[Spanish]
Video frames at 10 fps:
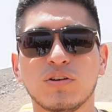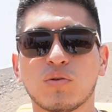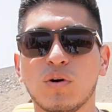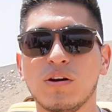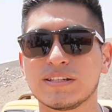lo
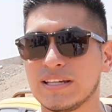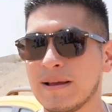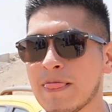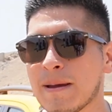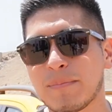cual lo
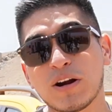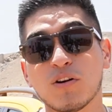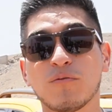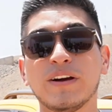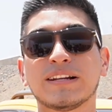hace para
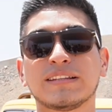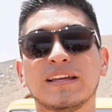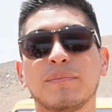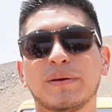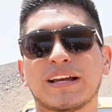la oferta
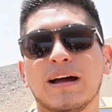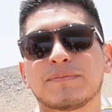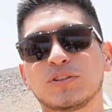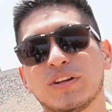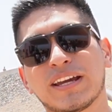de
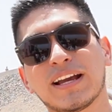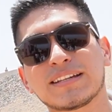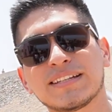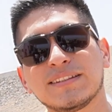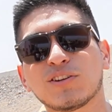pickups de origen
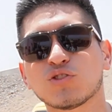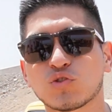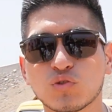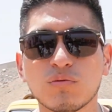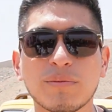asiático
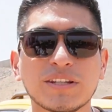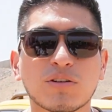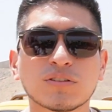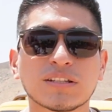sumamente